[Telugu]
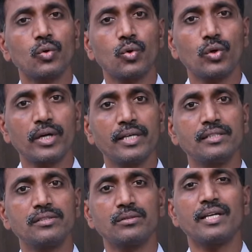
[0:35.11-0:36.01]

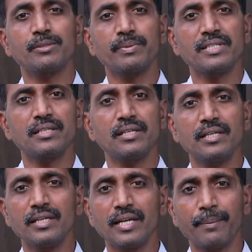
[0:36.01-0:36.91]
క్రోకడైల్స్ ఎస్పెషలీ
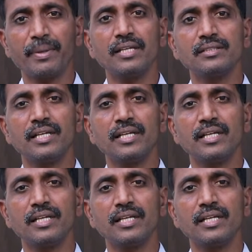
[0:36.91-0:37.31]
ఈ రెప్టైల్